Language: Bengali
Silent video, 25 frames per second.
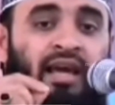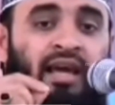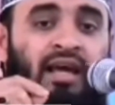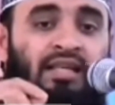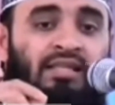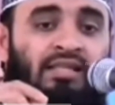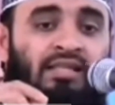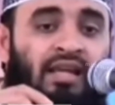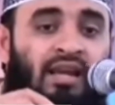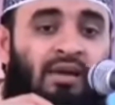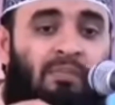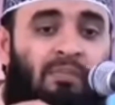
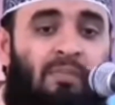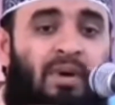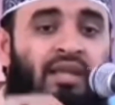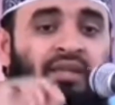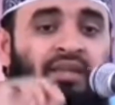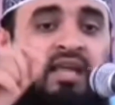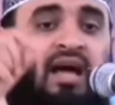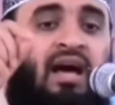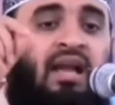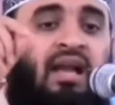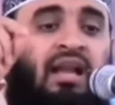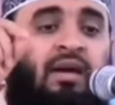গাছের
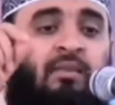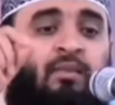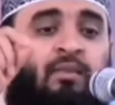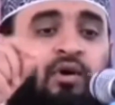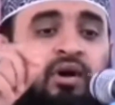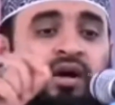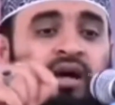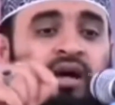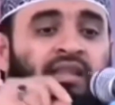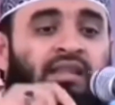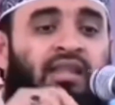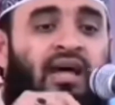পাতা
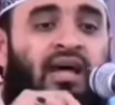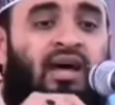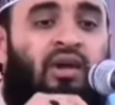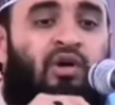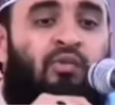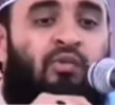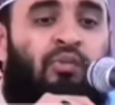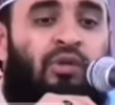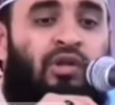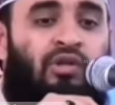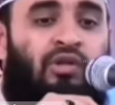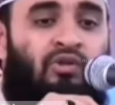নামক খাতার
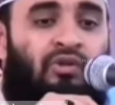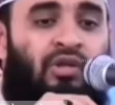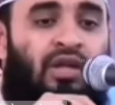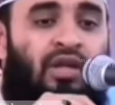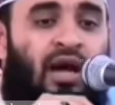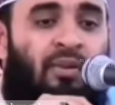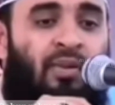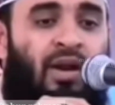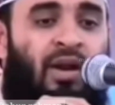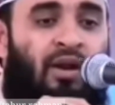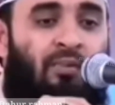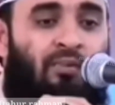উপরে যদি
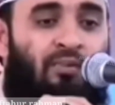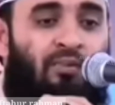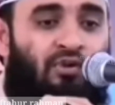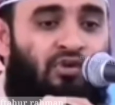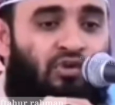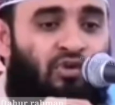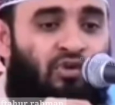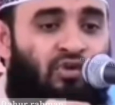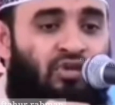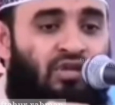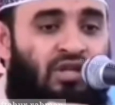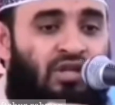আমার
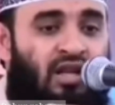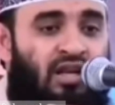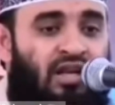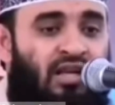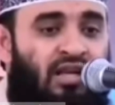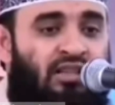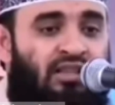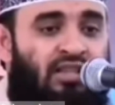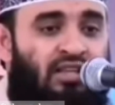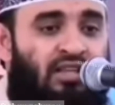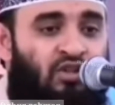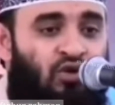প্রশংসা
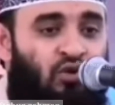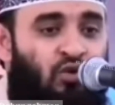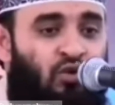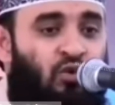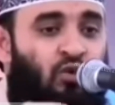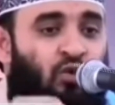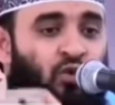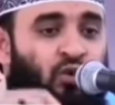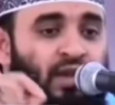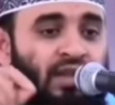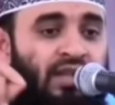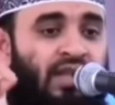লিখতে শুরু
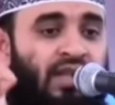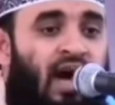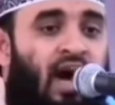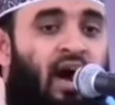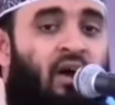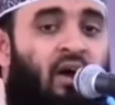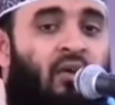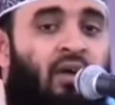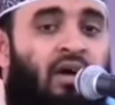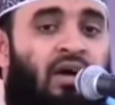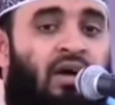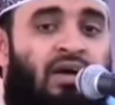করে
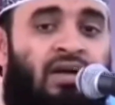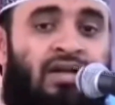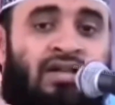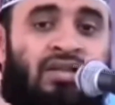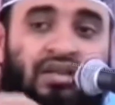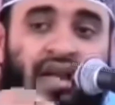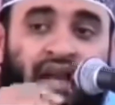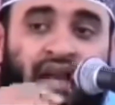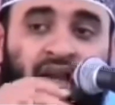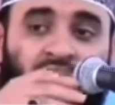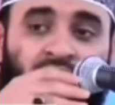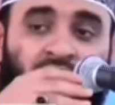দাও
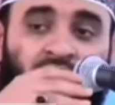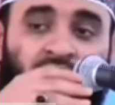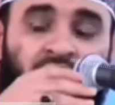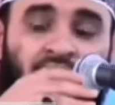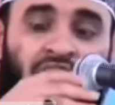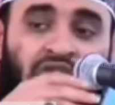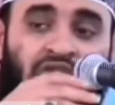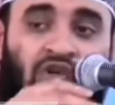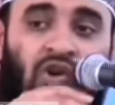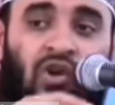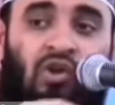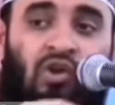সাগরের
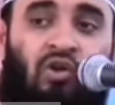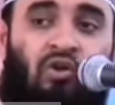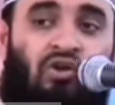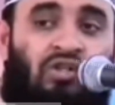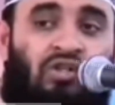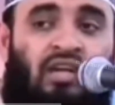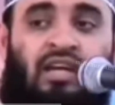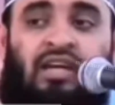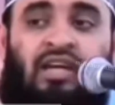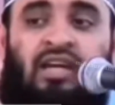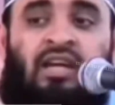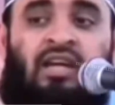জলও
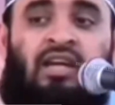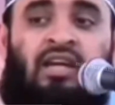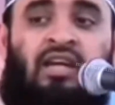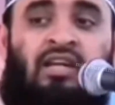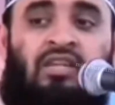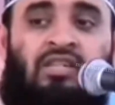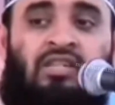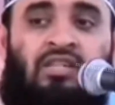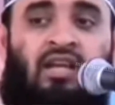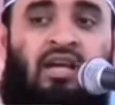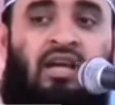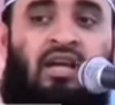
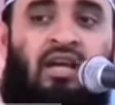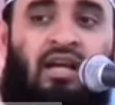শেষ